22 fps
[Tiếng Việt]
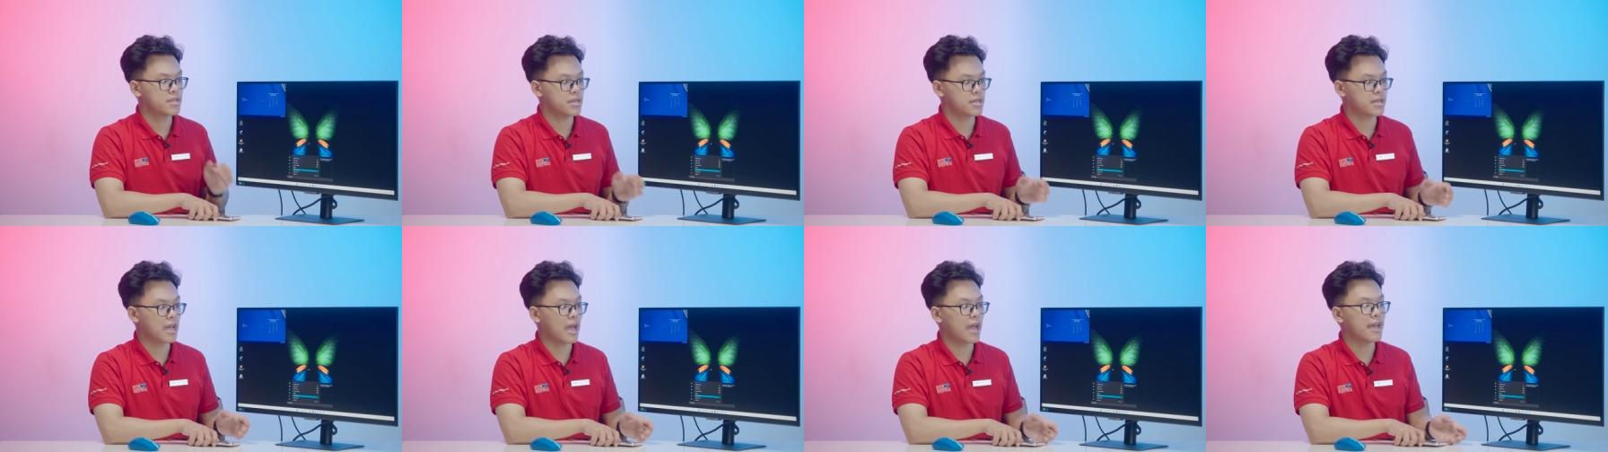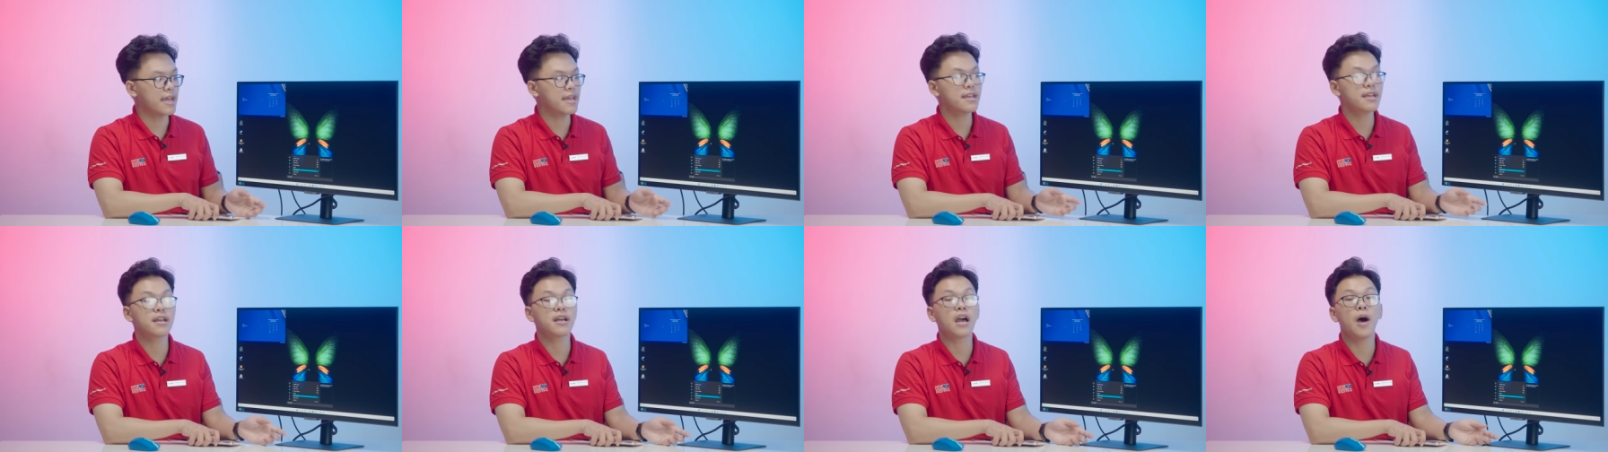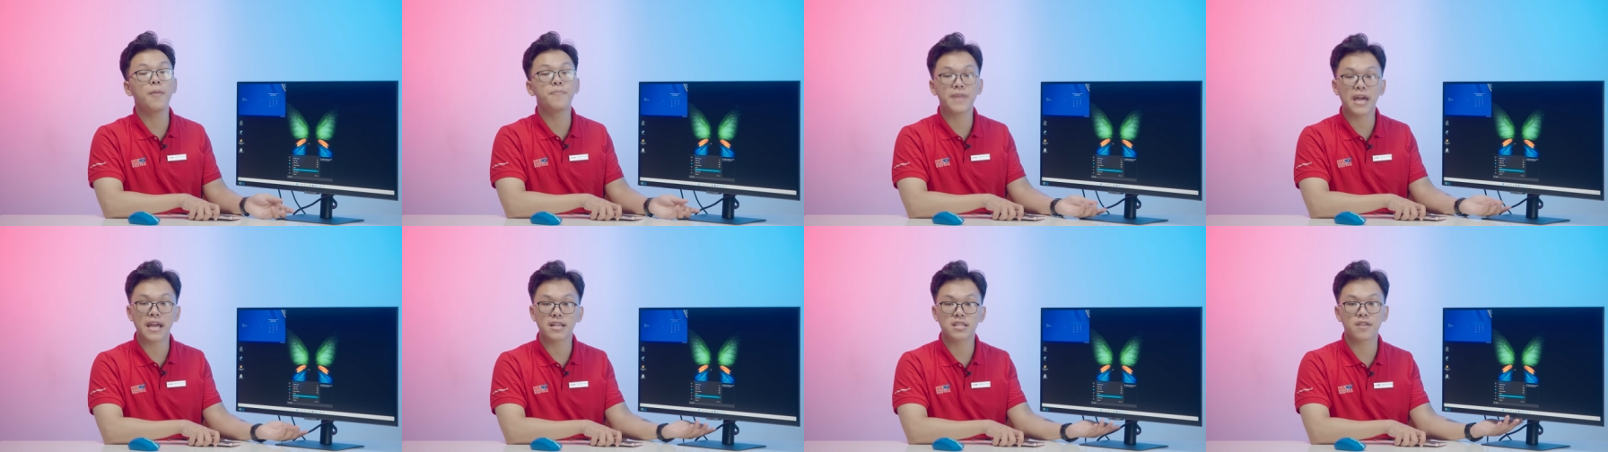thì cái
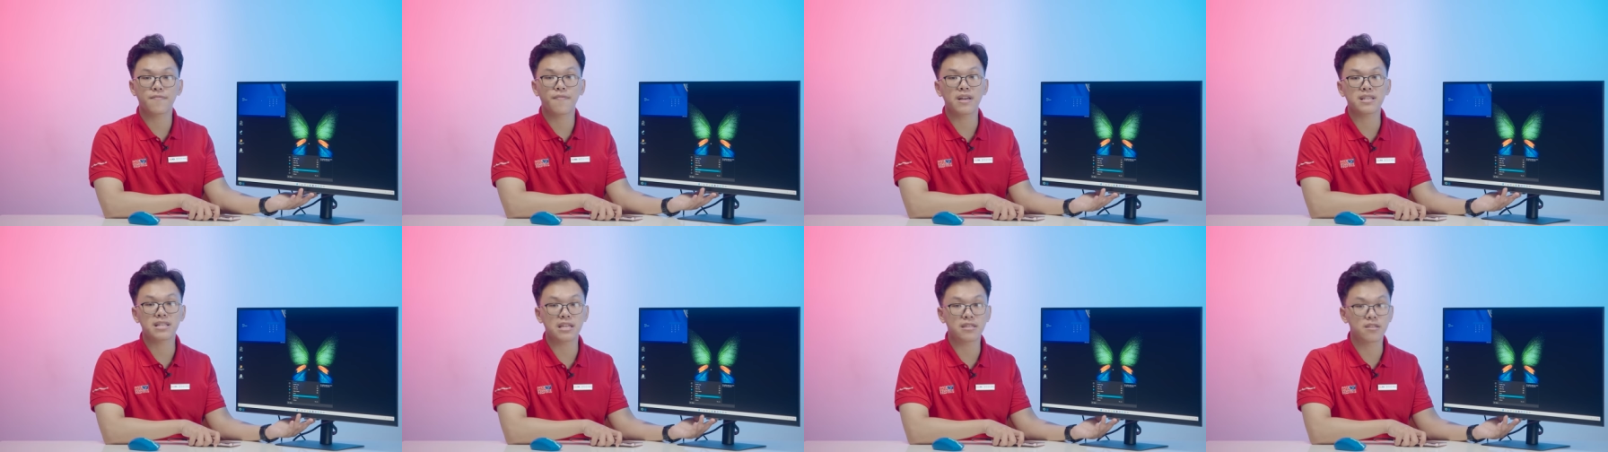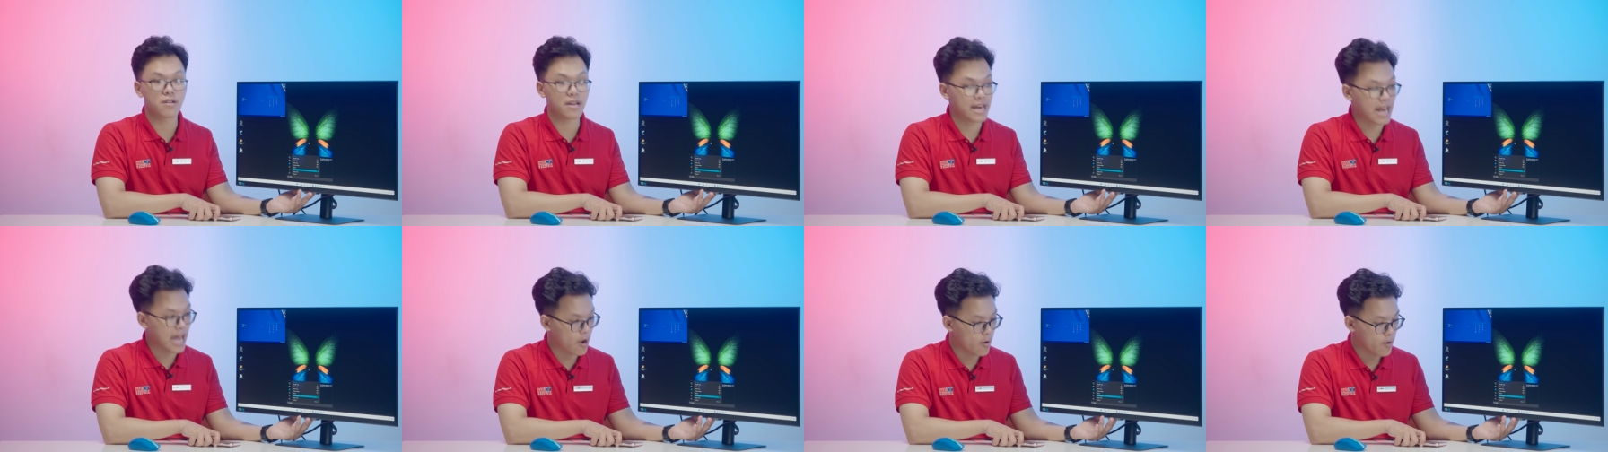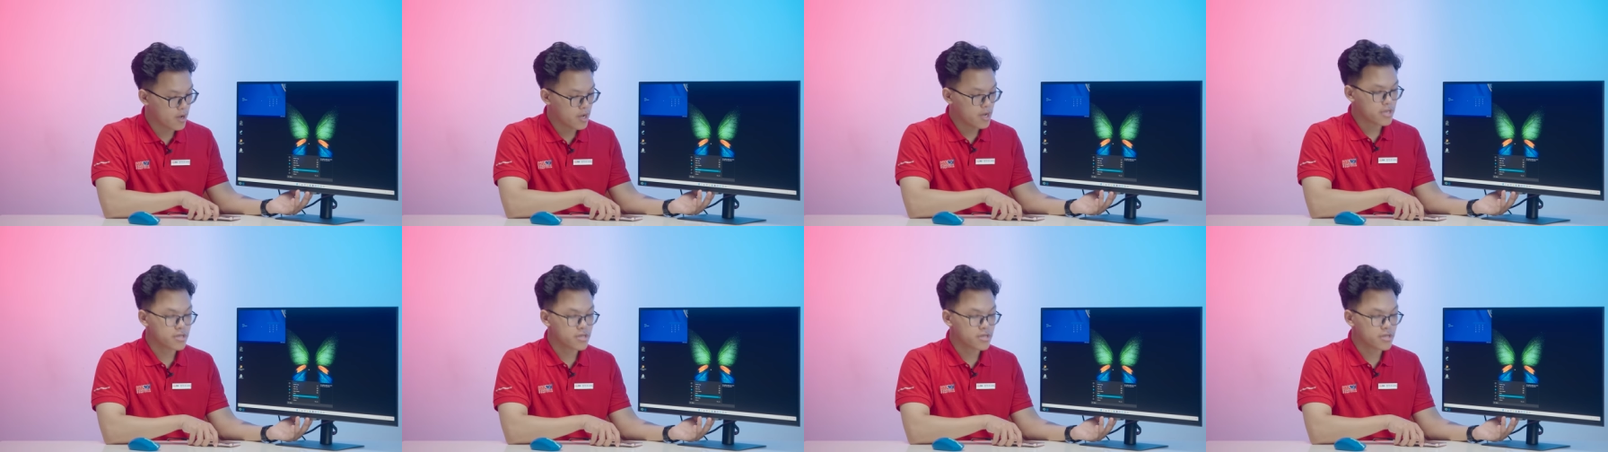âm thanh sẽ phát ra từ cái nào,